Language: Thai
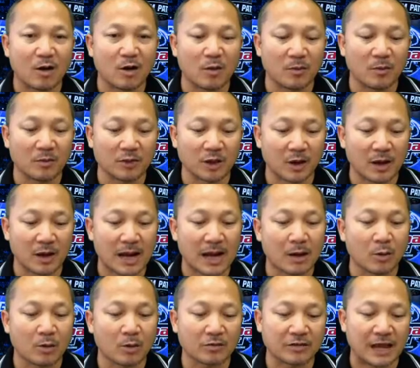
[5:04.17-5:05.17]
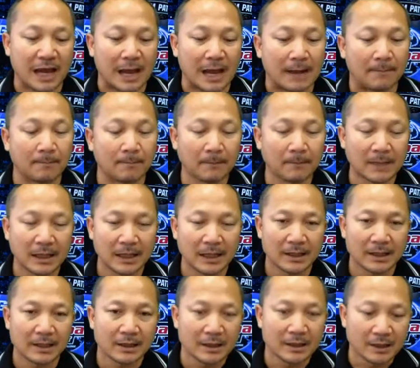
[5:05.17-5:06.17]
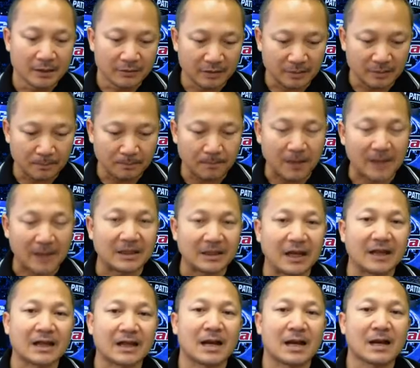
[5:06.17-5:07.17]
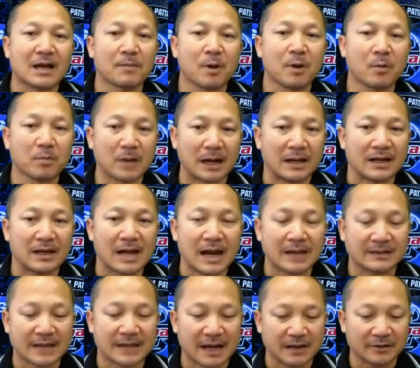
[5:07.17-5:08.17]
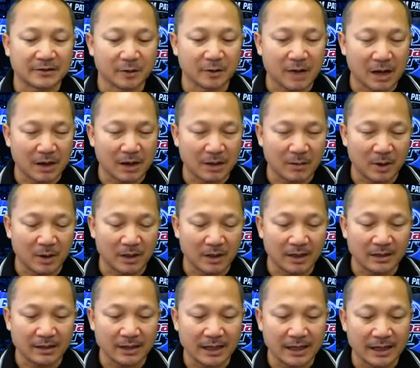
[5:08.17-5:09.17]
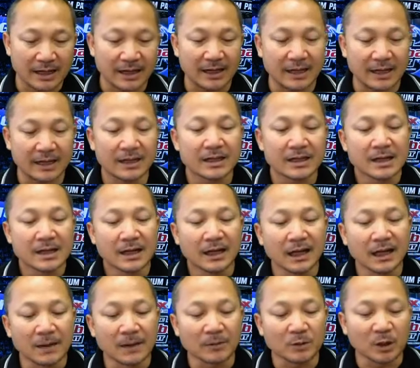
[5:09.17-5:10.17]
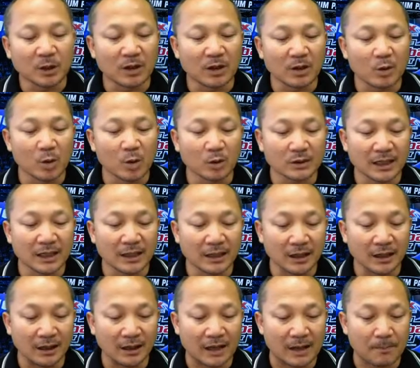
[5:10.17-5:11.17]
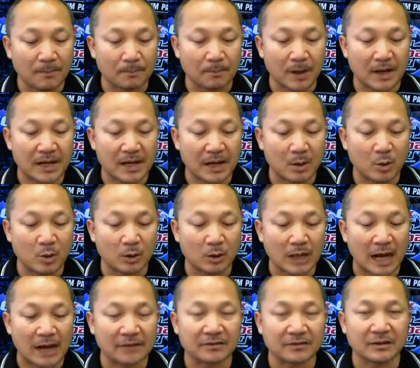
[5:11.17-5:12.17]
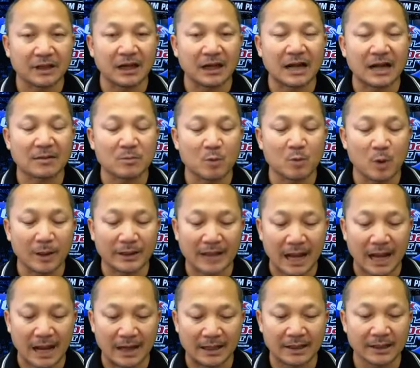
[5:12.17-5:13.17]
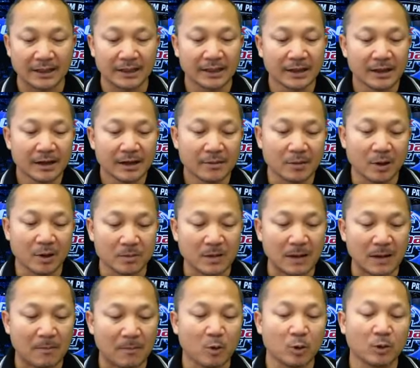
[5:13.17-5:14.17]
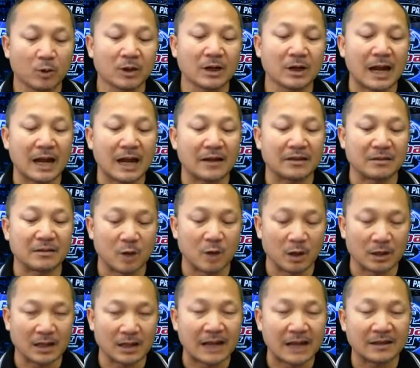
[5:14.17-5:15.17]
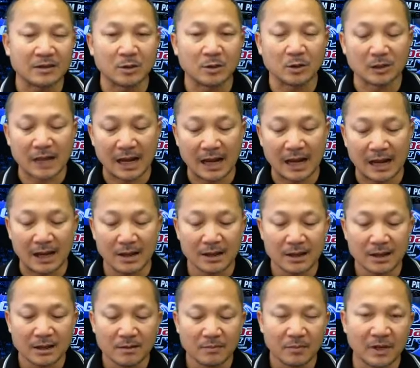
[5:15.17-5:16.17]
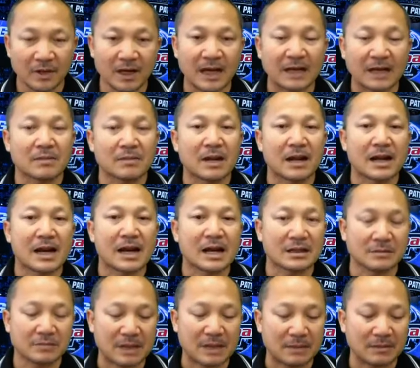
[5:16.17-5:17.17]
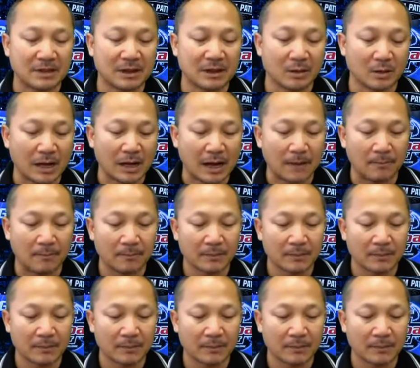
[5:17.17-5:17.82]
คม2563 18 นาฬิกาครับพบกันได้ทางช่อง9 MND เริ่มต้นด้วยคู่ที่1ครับพยัคฆ์อุทัยศิลักษ์มวยไทย พบกับขุนไกลสมรการโยธาพิกัดน้ำหนัก53กิโลกรัม